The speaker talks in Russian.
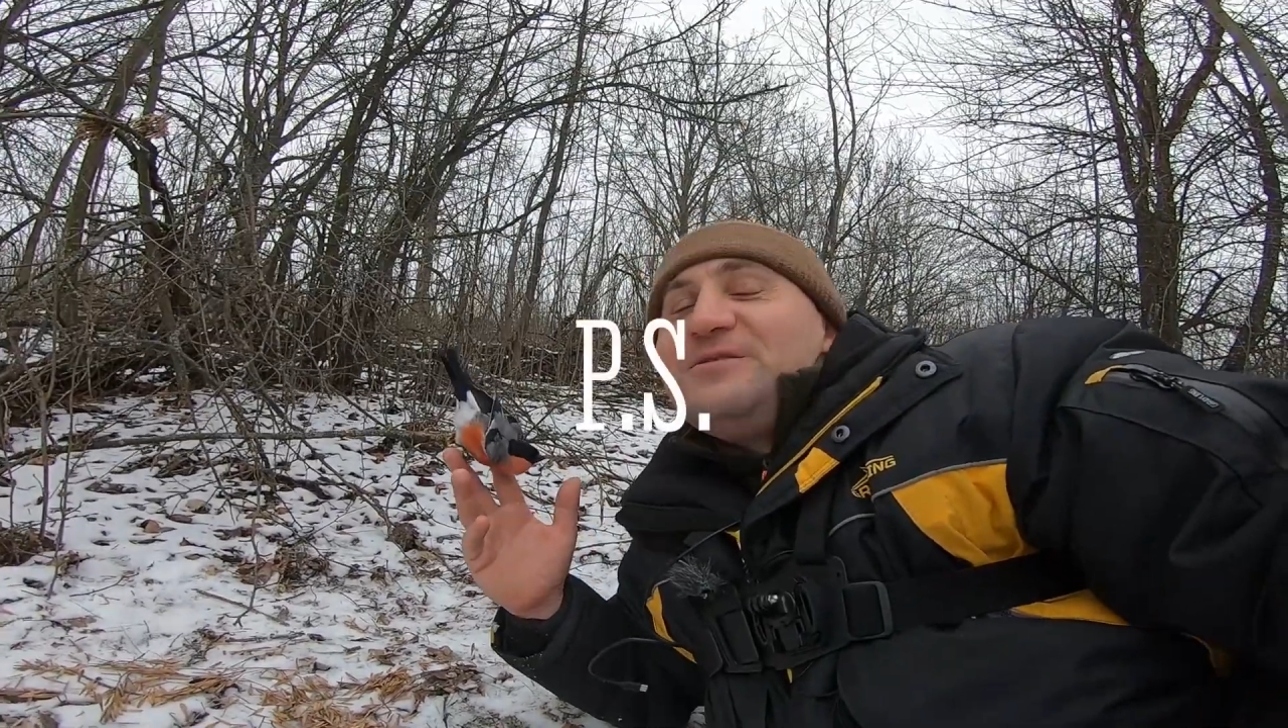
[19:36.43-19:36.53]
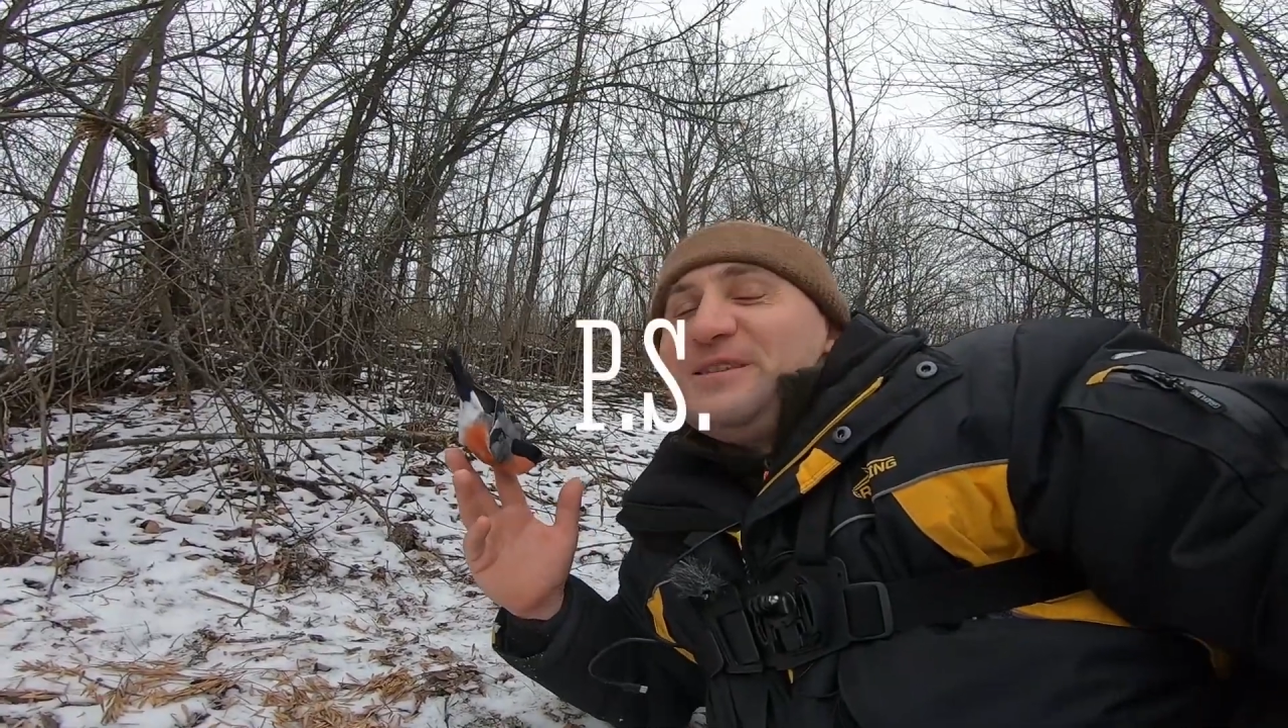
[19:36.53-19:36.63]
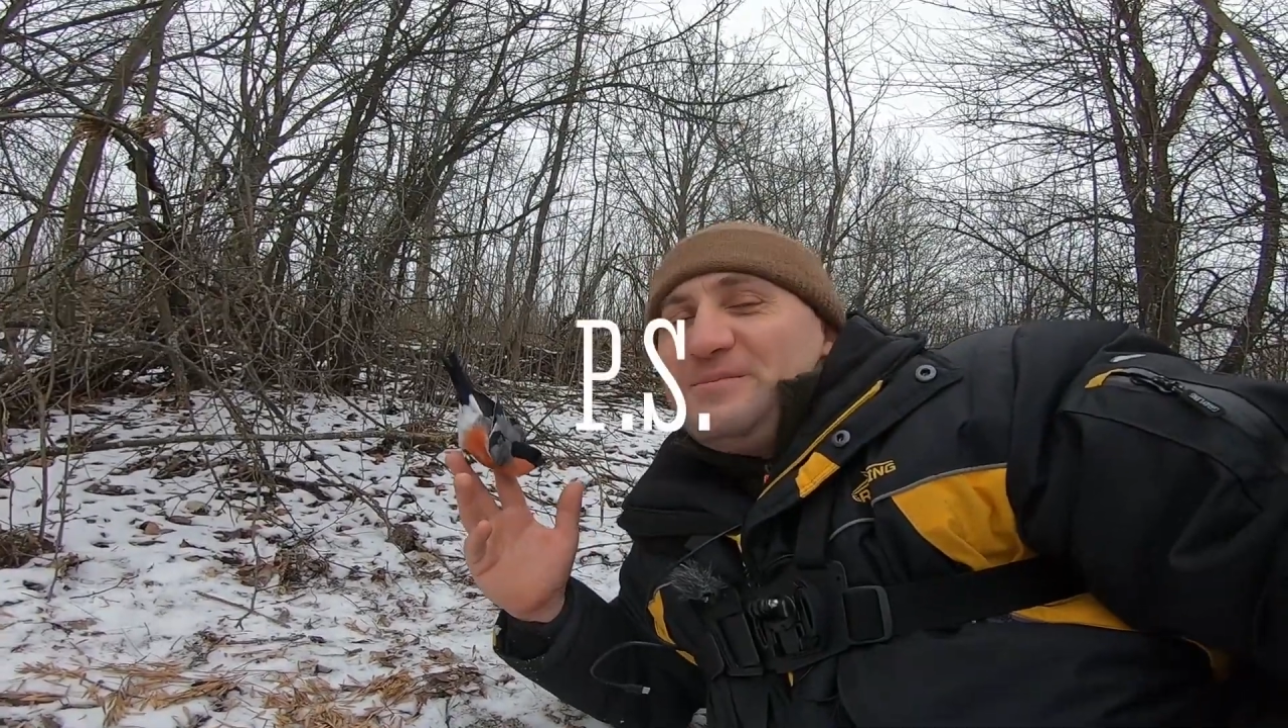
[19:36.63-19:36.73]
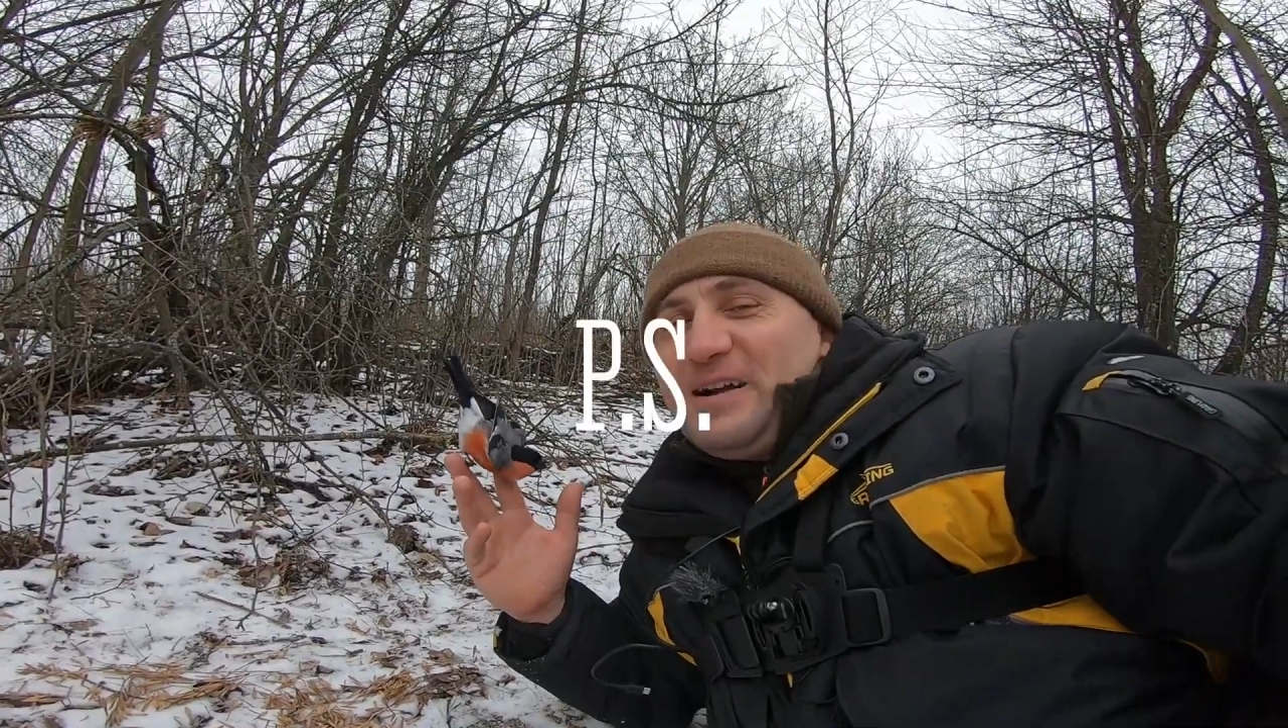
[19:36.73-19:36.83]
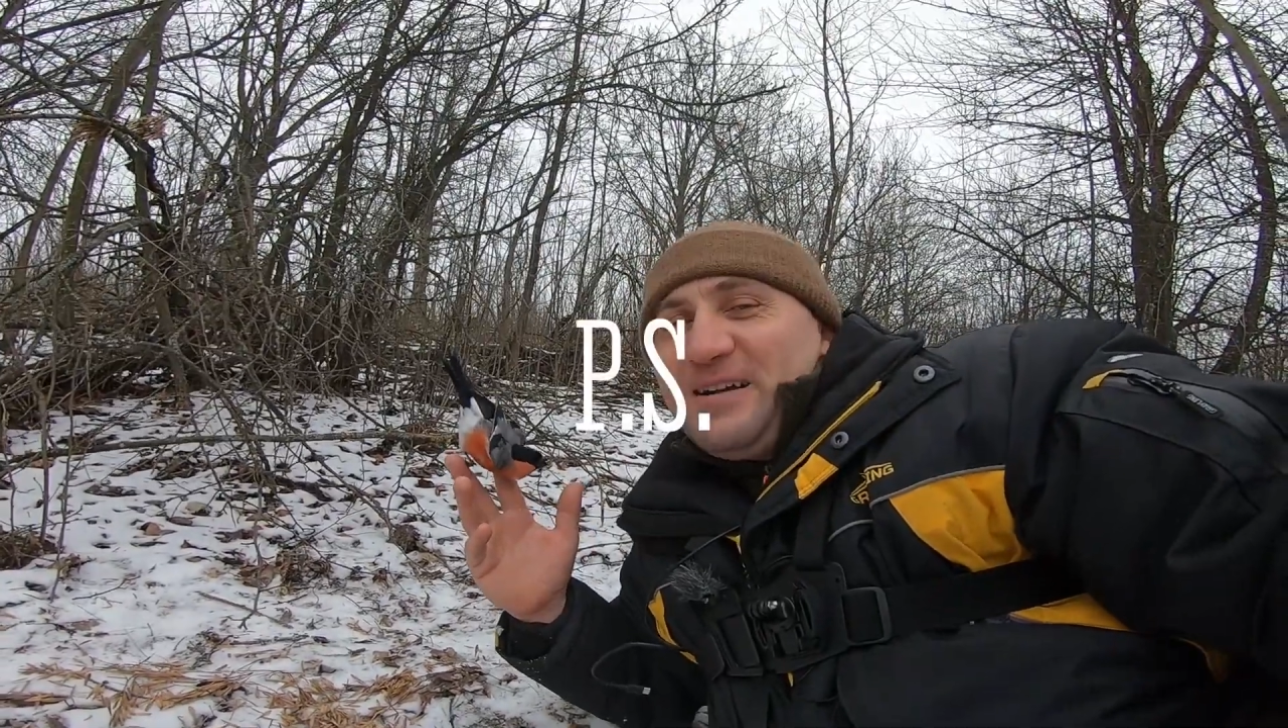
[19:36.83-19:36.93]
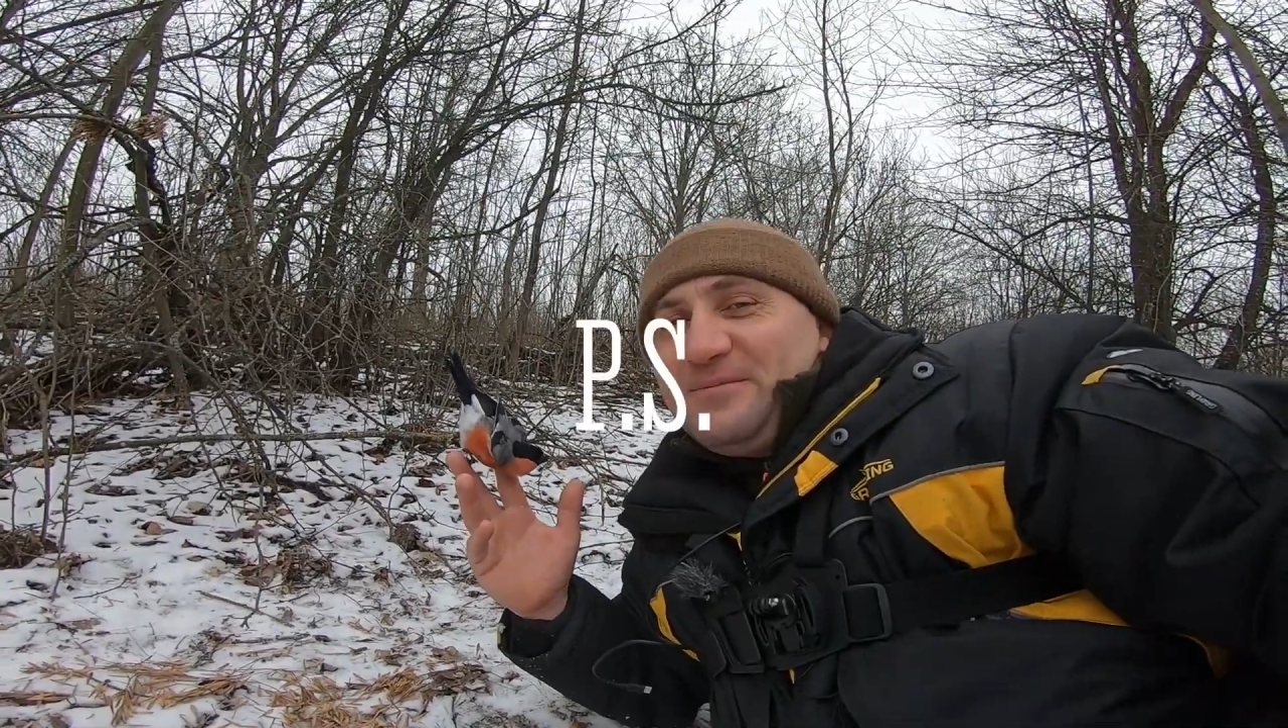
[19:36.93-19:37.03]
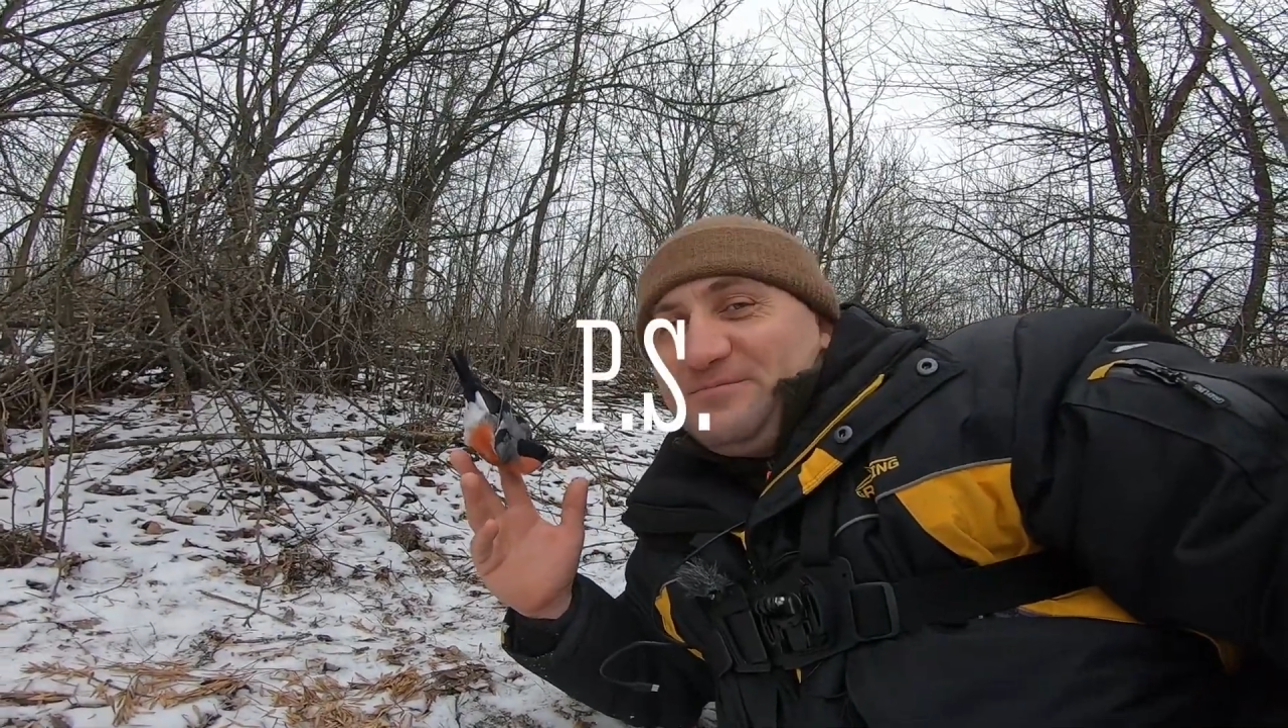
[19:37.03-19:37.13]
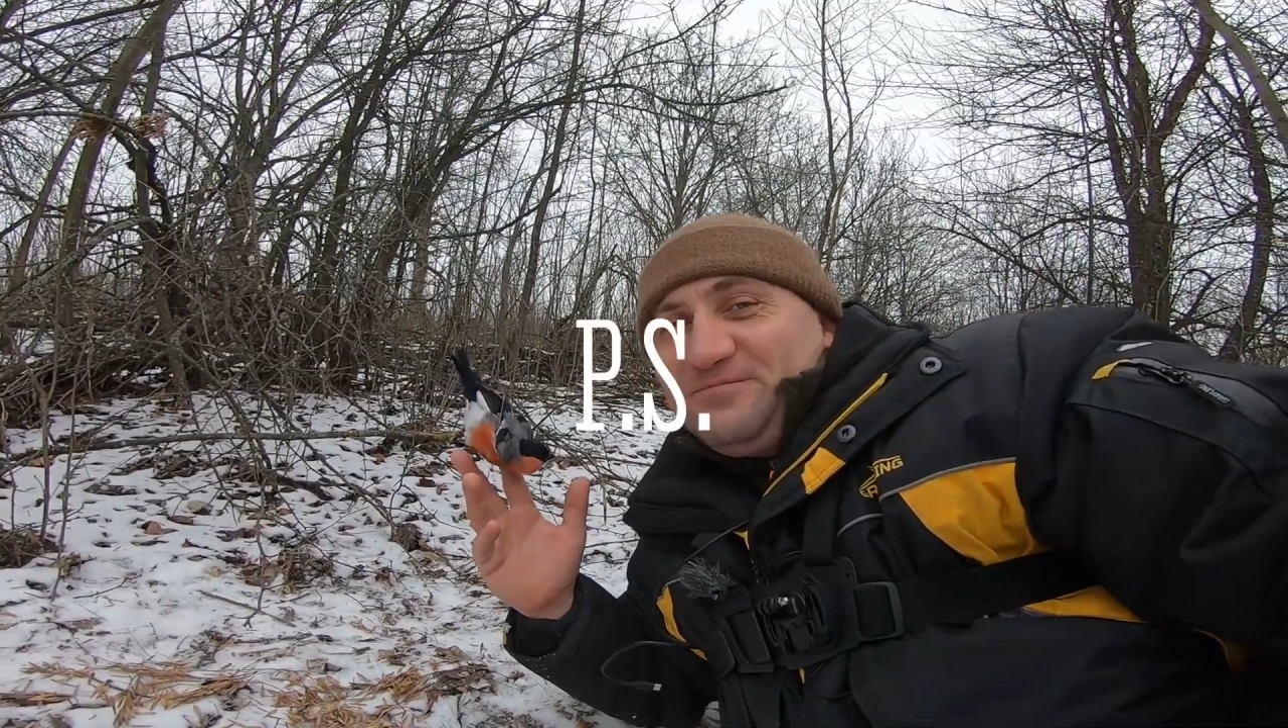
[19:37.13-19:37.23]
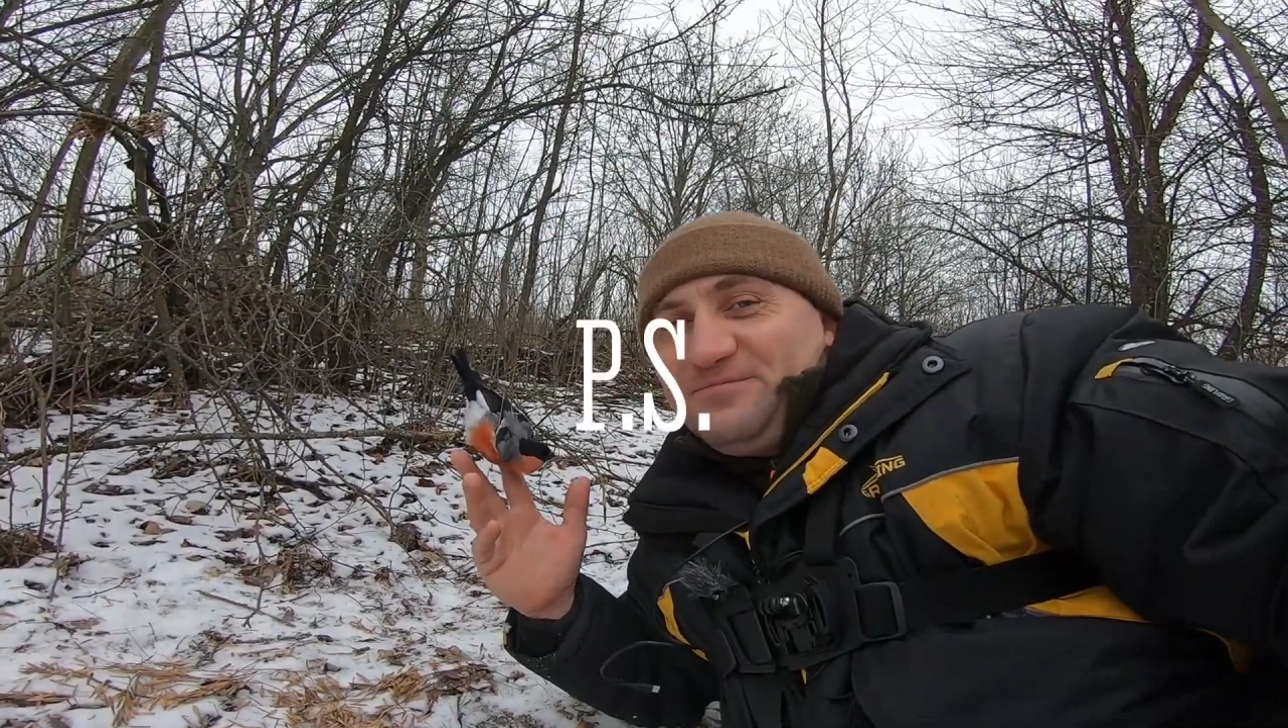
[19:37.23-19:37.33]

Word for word: Всем пока.